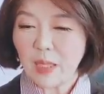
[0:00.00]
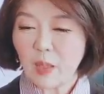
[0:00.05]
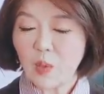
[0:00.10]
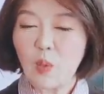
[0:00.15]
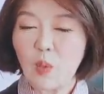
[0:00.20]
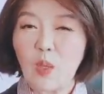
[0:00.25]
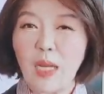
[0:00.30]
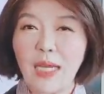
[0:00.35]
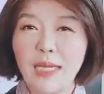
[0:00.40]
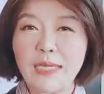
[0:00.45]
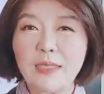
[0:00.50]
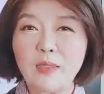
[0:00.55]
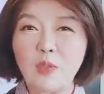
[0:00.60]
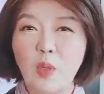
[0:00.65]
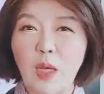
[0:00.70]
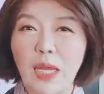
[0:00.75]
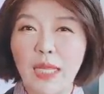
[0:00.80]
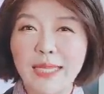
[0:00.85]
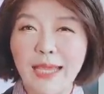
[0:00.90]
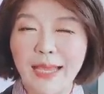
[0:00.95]
콜라를
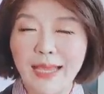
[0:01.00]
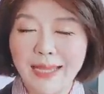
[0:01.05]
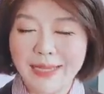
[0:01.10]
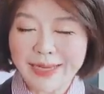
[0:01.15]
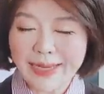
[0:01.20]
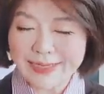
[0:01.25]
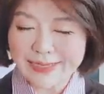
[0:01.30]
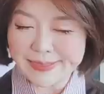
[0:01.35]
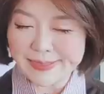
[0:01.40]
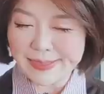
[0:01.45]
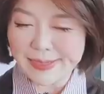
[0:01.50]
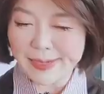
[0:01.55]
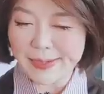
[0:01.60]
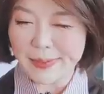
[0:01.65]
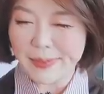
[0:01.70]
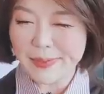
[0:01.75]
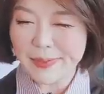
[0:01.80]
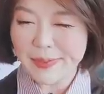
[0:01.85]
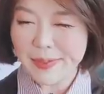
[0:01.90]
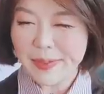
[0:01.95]
좋아한다라는 거예요.